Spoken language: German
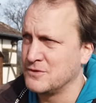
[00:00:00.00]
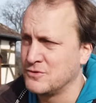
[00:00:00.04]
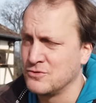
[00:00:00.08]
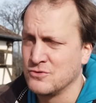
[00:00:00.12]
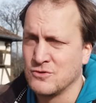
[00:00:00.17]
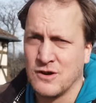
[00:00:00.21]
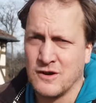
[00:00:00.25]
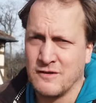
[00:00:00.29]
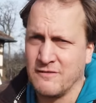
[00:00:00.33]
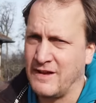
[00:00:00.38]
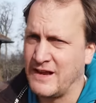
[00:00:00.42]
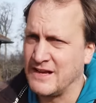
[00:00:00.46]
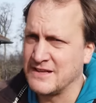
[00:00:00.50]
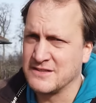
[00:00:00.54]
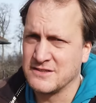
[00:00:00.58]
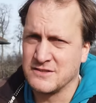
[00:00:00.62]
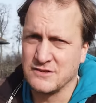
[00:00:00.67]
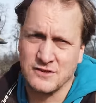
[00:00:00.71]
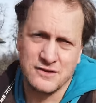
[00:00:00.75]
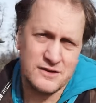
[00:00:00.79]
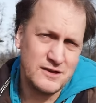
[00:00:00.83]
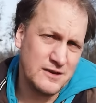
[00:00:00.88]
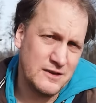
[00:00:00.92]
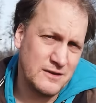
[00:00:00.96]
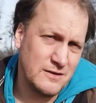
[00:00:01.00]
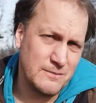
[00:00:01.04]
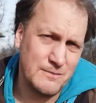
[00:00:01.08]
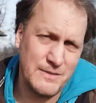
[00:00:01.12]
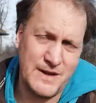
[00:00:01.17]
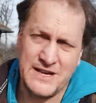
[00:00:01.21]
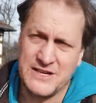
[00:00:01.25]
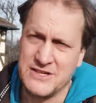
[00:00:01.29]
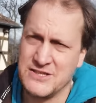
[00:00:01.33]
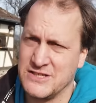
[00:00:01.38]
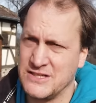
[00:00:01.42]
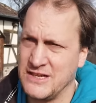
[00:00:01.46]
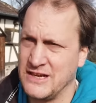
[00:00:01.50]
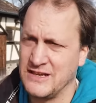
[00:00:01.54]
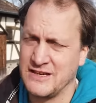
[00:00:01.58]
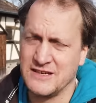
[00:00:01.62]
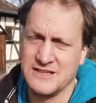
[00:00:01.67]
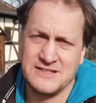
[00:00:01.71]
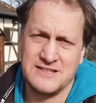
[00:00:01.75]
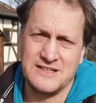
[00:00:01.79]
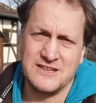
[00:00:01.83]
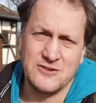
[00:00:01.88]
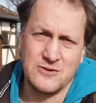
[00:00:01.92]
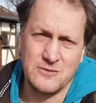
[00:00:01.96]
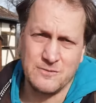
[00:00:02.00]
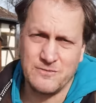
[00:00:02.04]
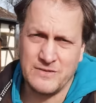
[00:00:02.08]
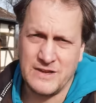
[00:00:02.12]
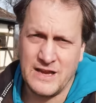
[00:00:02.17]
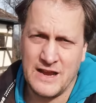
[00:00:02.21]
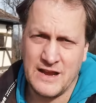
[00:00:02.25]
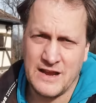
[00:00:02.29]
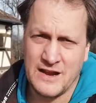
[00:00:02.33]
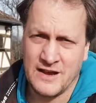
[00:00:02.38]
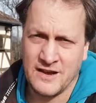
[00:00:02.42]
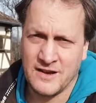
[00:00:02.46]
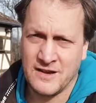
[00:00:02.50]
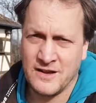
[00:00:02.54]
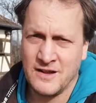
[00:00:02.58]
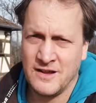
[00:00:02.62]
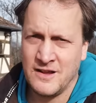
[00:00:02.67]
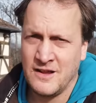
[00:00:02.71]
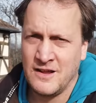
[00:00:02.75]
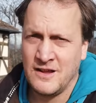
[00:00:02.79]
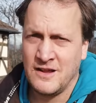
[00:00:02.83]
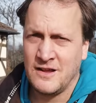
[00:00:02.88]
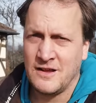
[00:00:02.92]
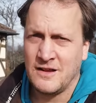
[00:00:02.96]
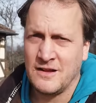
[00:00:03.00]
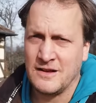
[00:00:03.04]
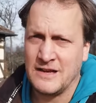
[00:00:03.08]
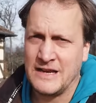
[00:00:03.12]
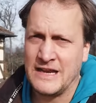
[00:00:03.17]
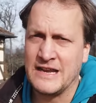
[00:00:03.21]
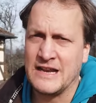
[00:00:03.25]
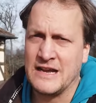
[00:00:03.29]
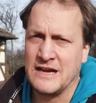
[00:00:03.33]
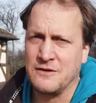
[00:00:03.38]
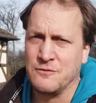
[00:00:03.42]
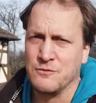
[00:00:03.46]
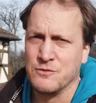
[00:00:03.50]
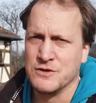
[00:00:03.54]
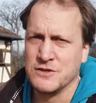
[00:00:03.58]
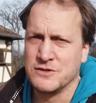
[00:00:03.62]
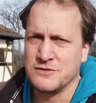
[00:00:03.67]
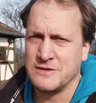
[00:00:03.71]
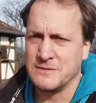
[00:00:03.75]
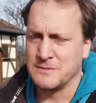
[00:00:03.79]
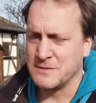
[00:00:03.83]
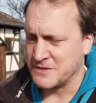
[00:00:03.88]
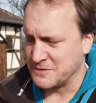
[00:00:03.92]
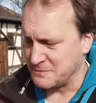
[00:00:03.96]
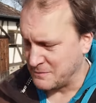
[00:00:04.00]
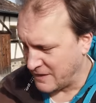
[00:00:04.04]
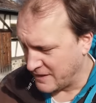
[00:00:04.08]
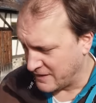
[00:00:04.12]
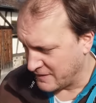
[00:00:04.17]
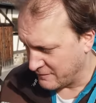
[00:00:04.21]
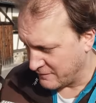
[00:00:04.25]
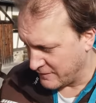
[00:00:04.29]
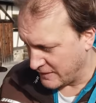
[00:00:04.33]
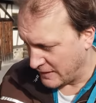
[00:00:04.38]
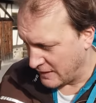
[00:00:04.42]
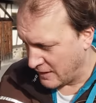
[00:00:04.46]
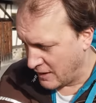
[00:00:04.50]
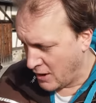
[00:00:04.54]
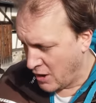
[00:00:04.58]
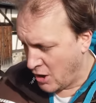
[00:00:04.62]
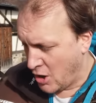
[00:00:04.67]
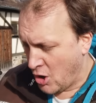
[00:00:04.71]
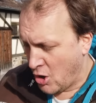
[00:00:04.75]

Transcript: Zuckerwasser oder Maisstärke-Sirup, je nach, je nach Wunsch, wie man es machen will.